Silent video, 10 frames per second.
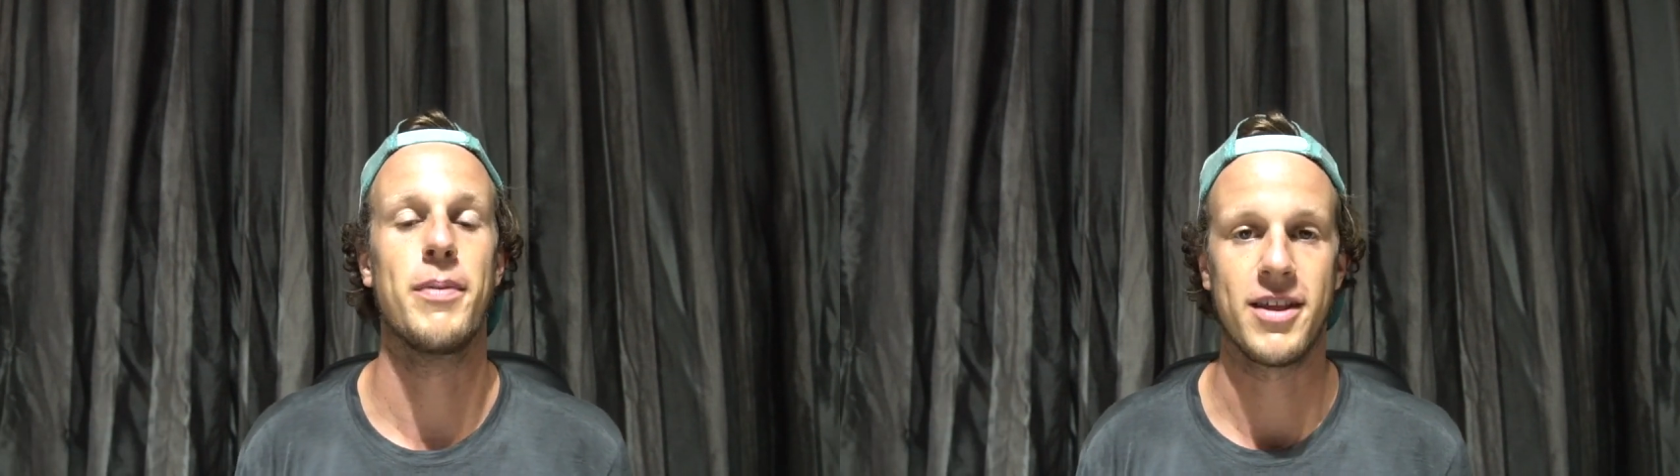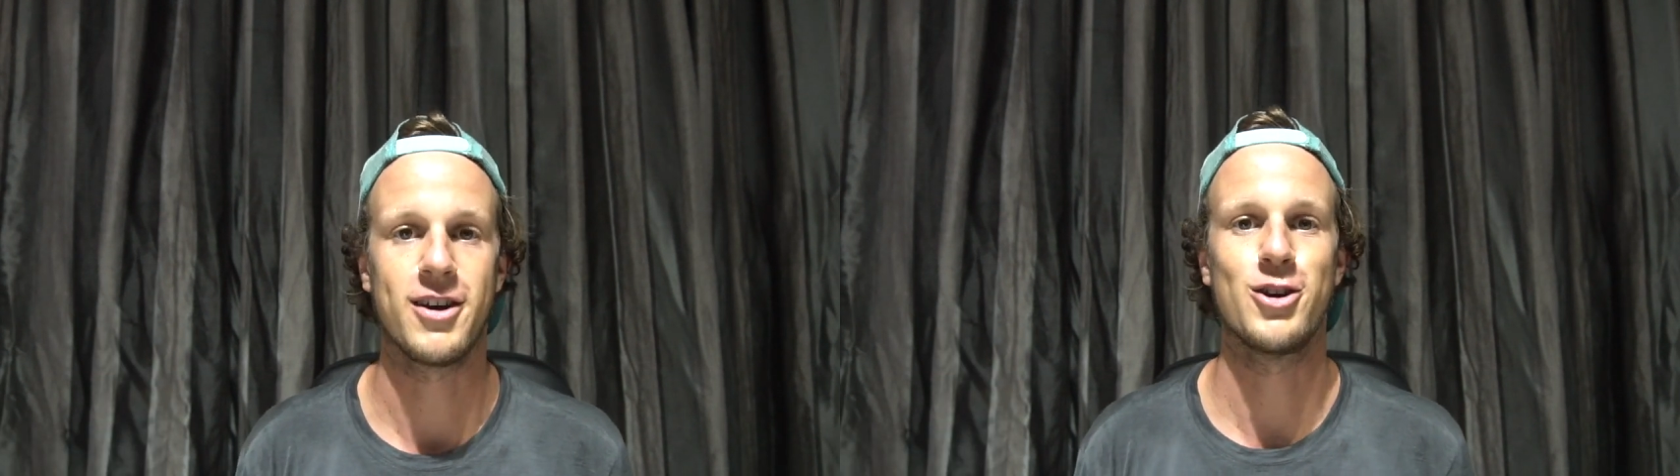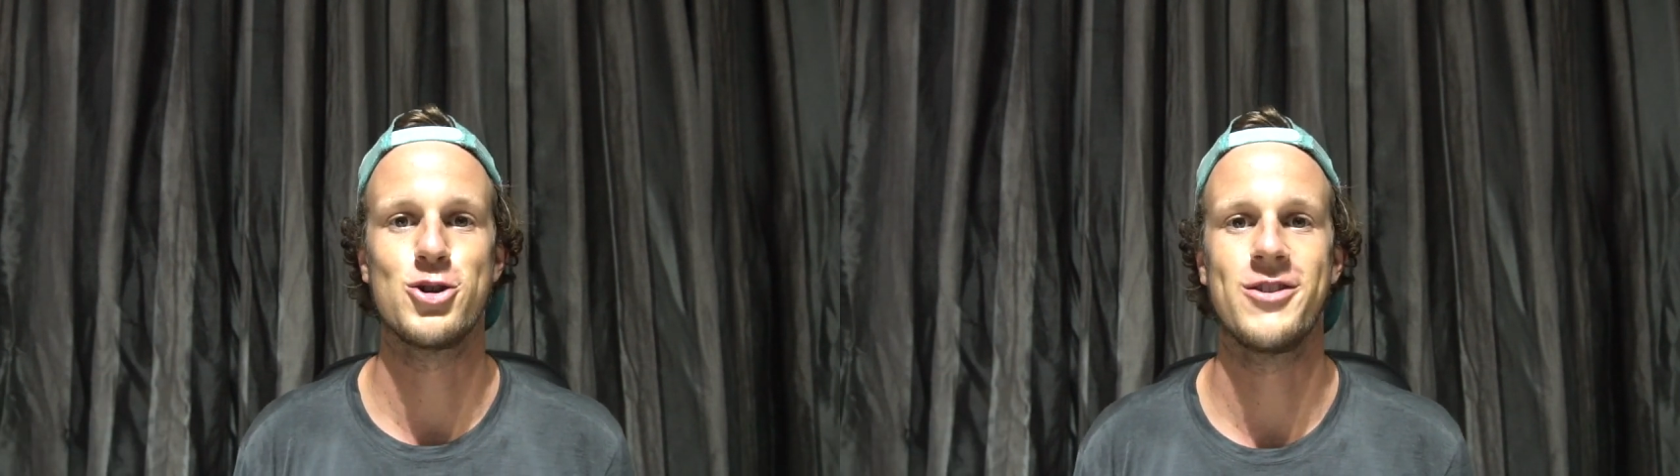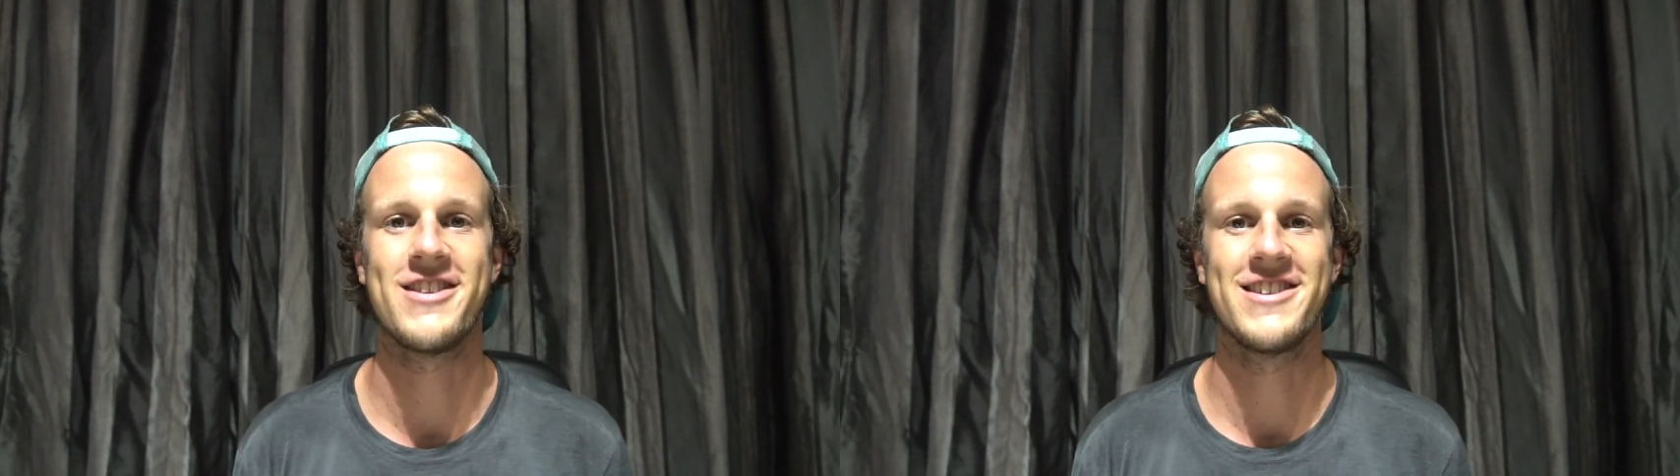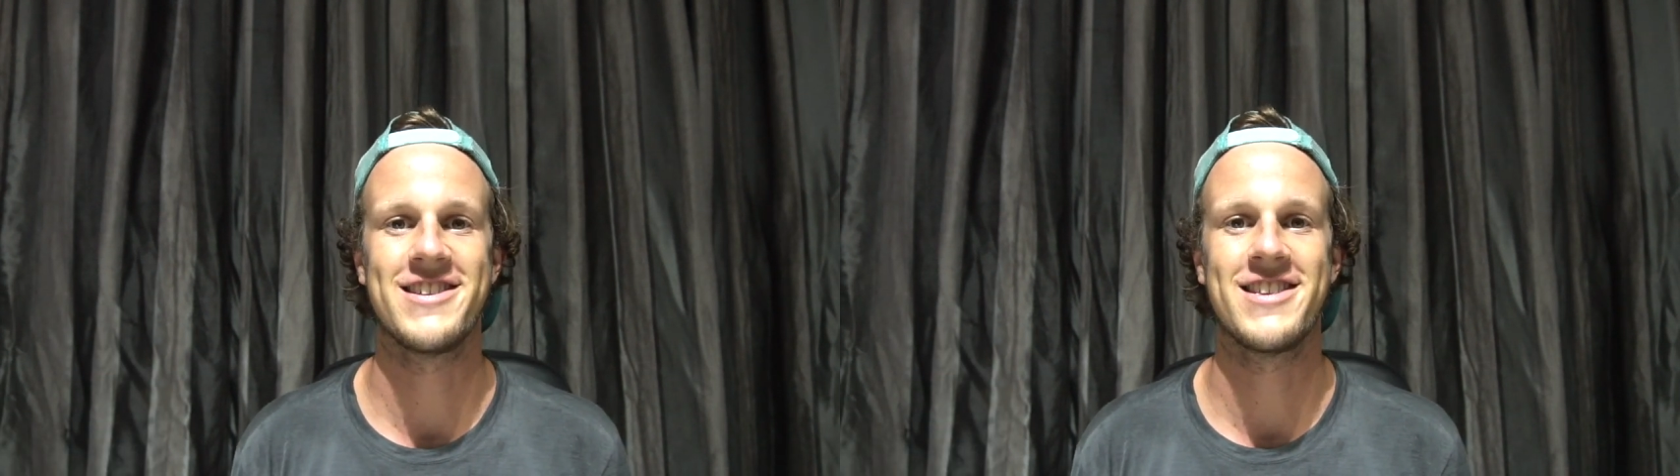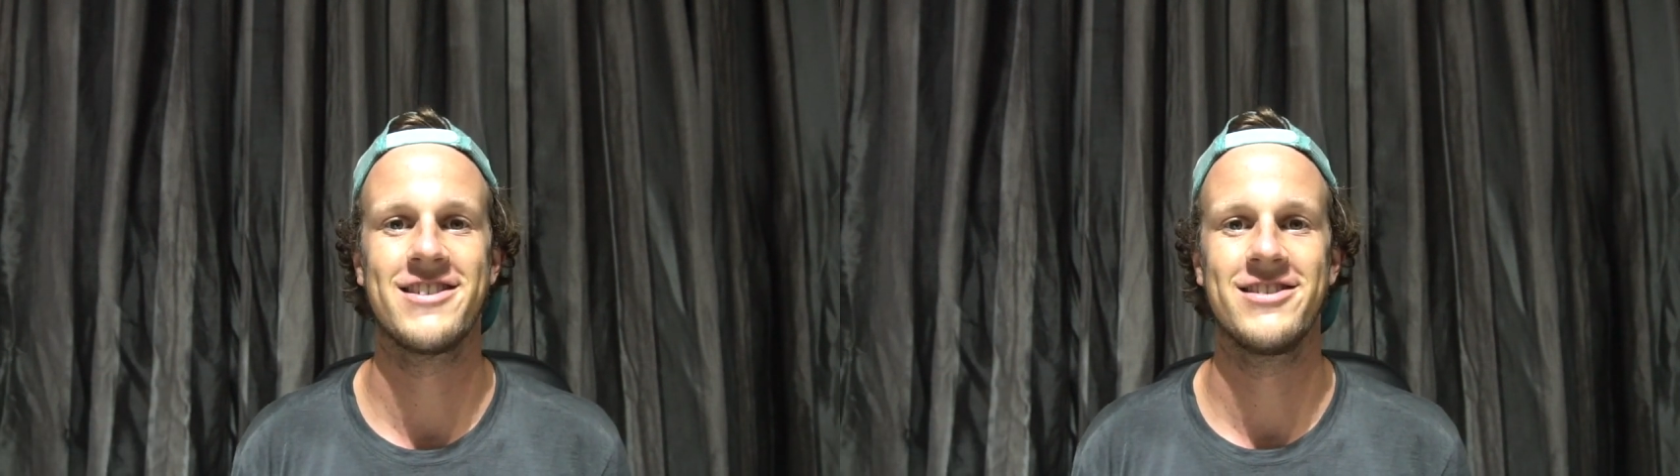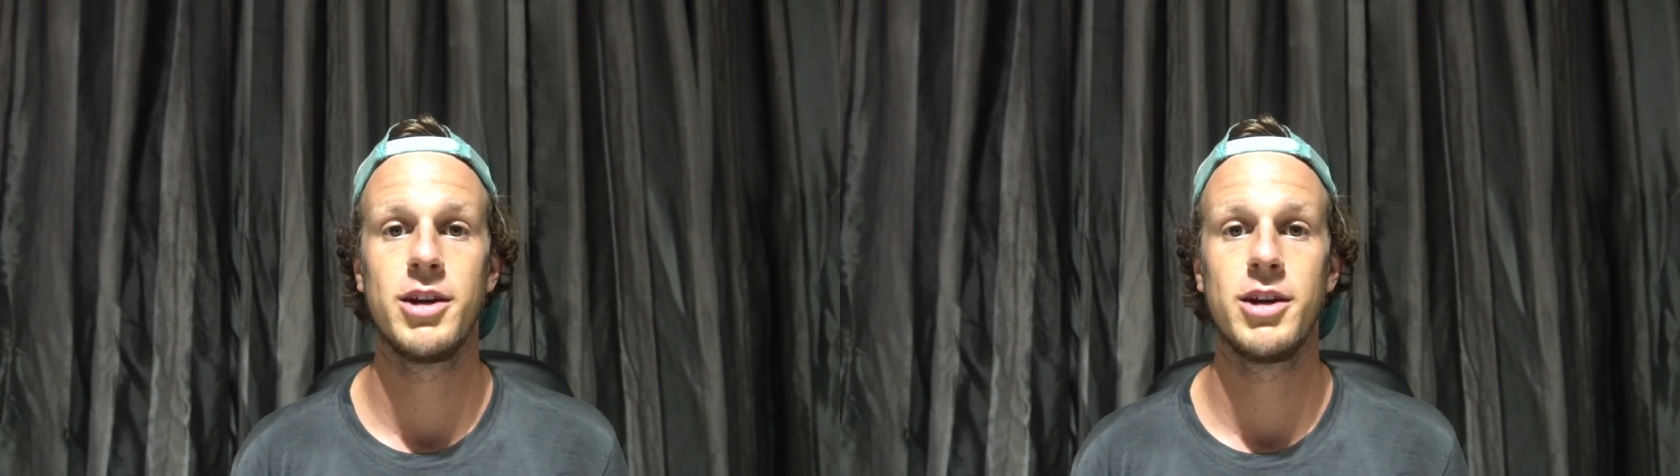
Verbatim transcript: besser geschützt ist.